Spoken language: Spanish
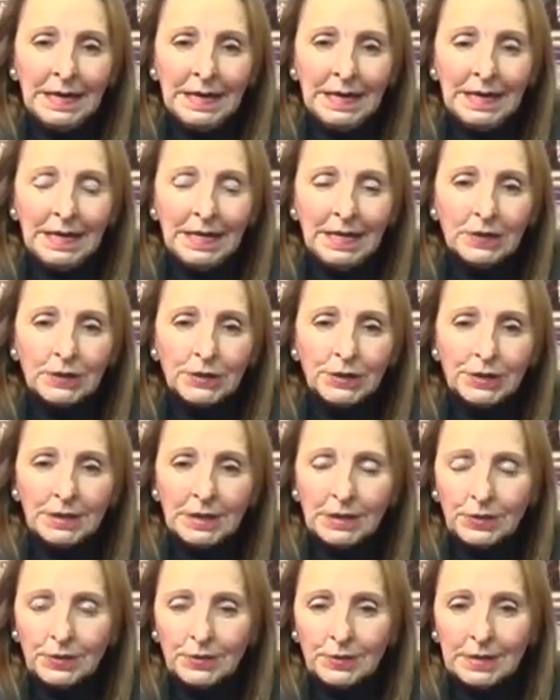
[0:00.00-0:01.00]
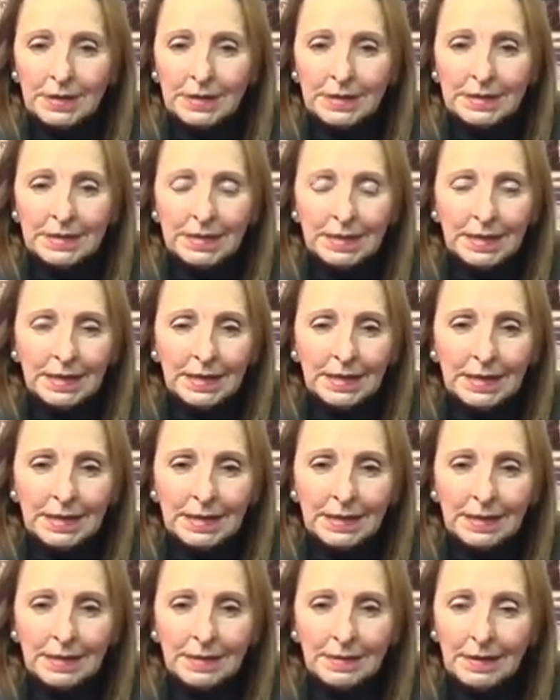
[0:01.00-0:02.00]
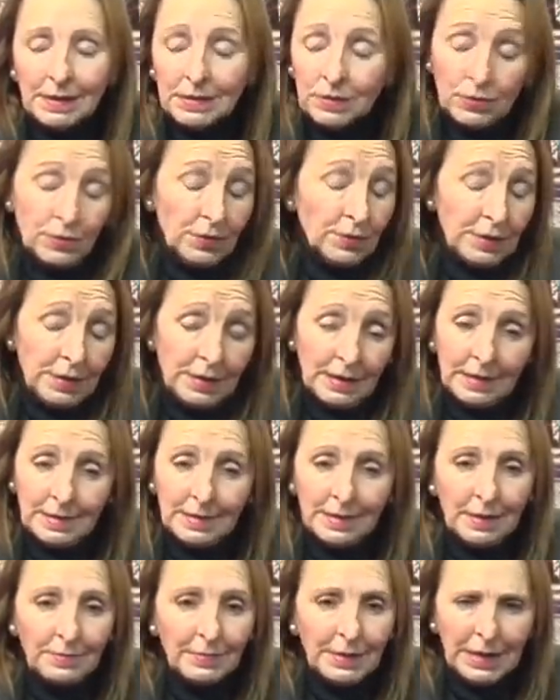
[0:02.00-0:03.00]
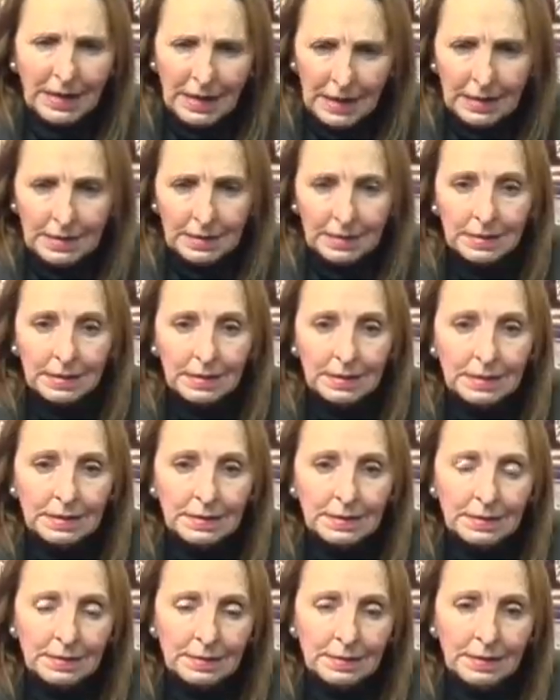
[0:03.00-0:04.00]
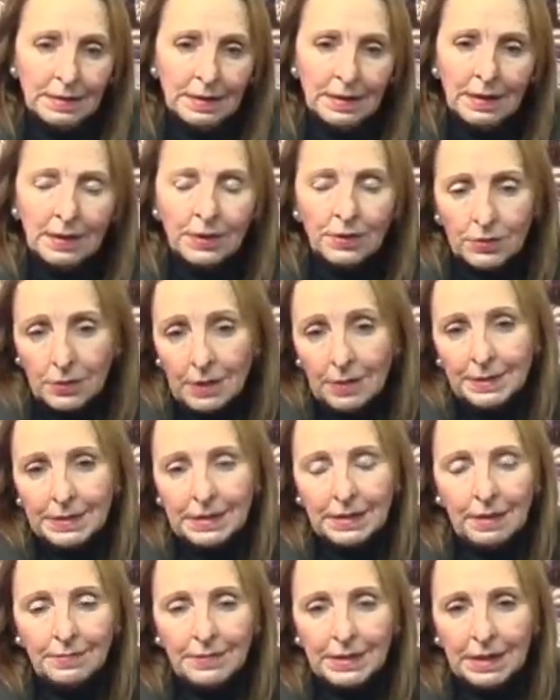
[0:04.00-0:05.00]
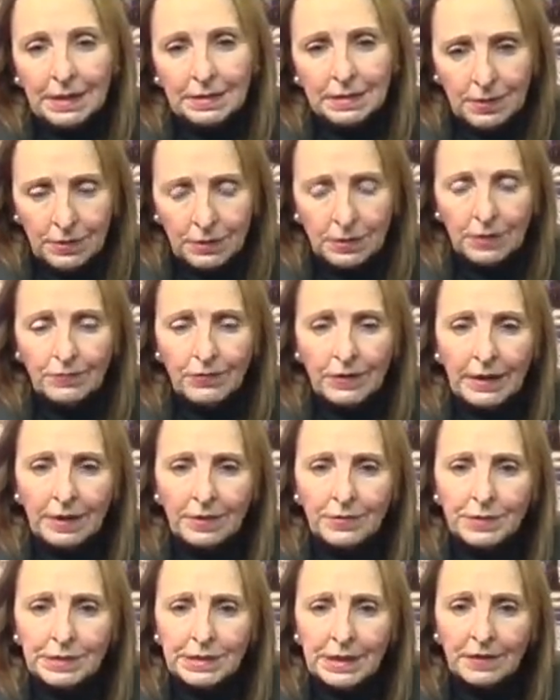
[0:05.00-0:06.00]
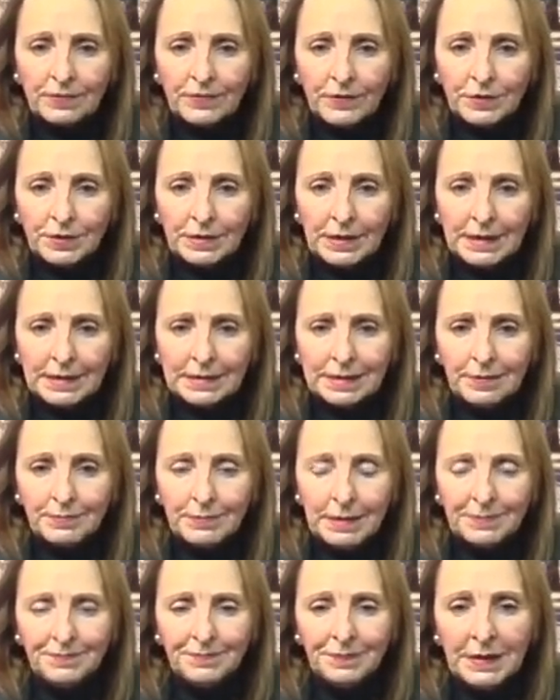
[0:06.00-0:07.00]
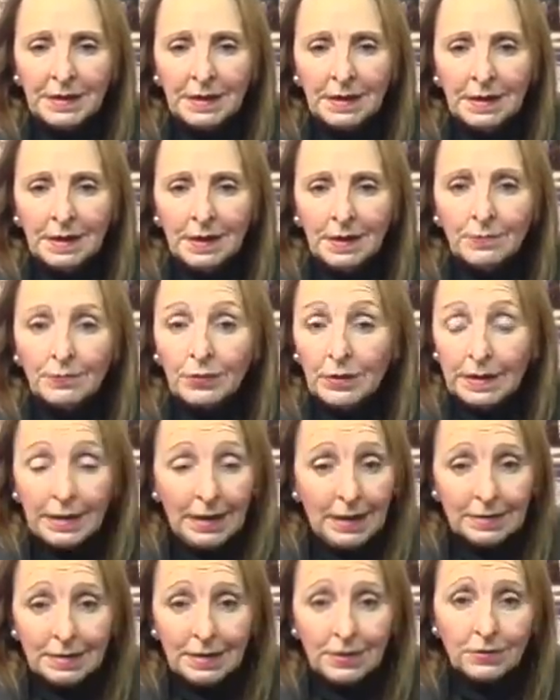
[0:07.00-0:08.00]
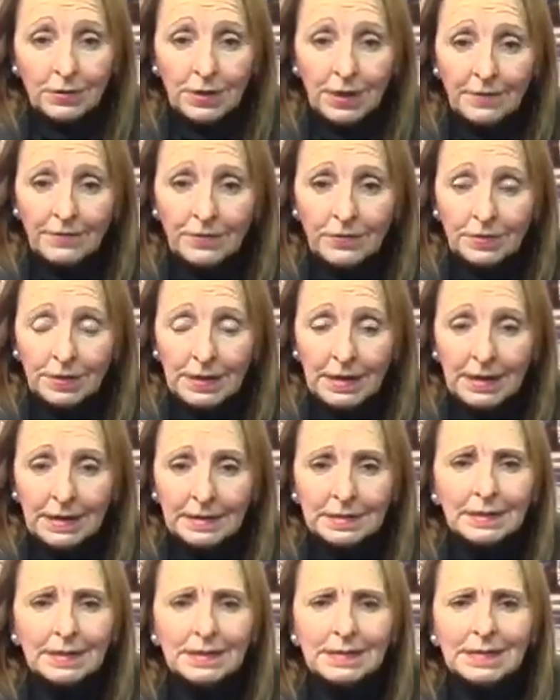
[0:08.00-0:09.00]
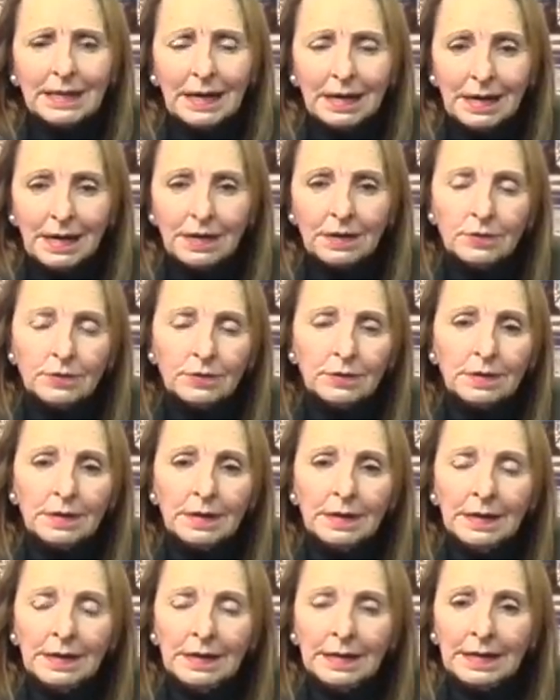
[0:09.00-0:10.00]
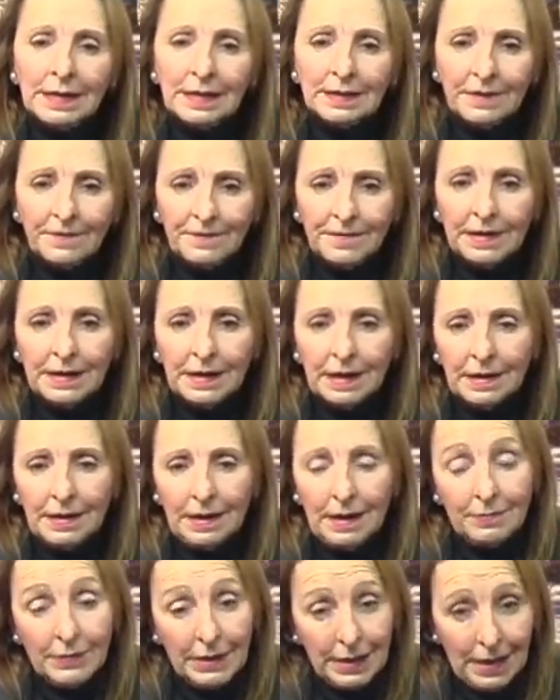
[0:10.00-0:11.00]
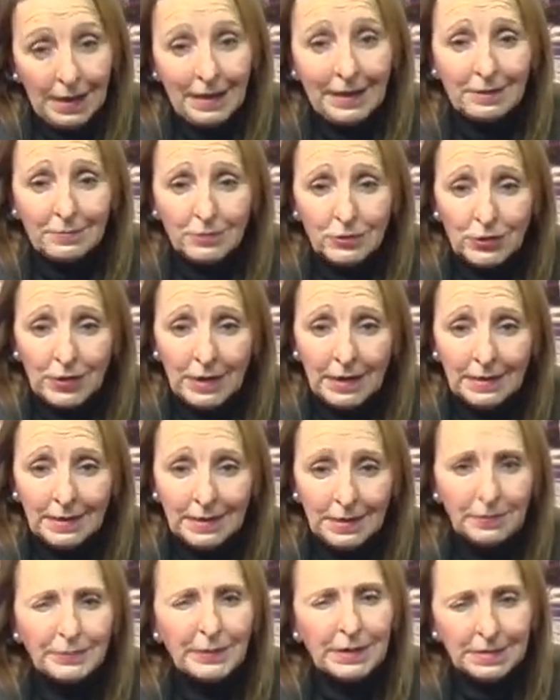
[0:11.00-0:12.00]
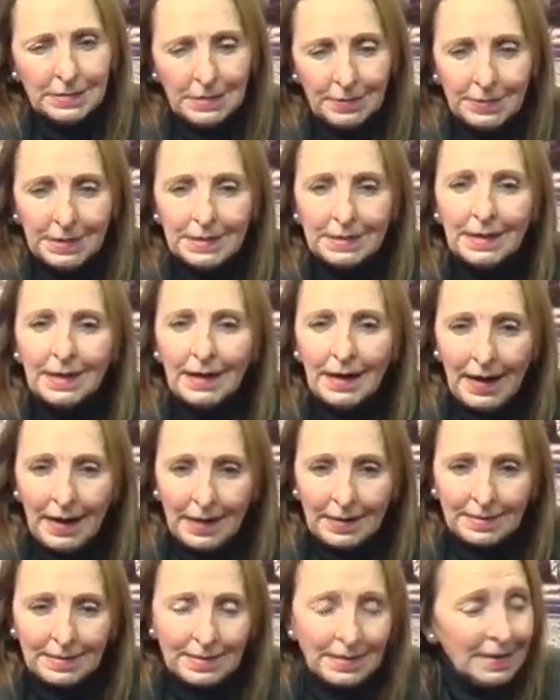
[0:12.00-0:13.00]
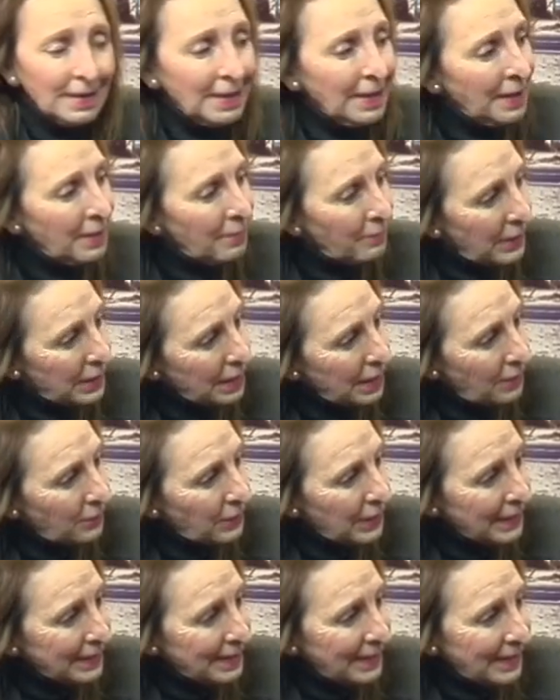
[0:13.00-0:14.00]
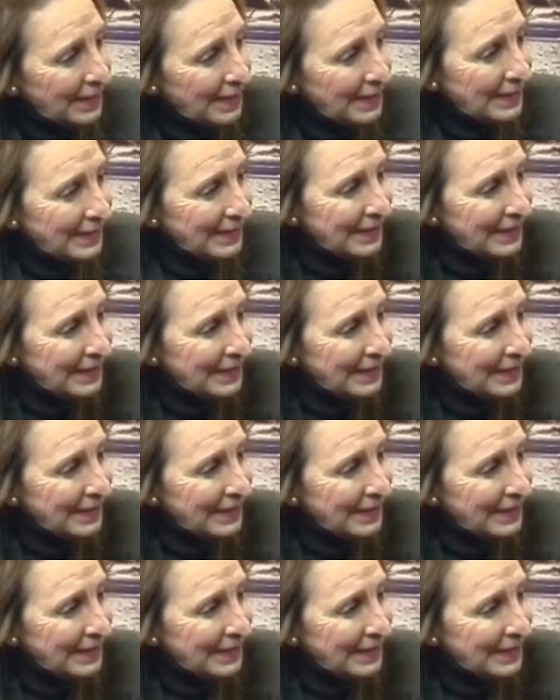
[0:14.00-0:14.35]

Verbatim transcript: Y lo cierto es que es conocida en Almería y no solamente en Almería, sino que fuera de nuestras fronteras también, porque el arte no tiene fronteras y si hay algo que defina a María la es precisamente arte. María, buenas tardes.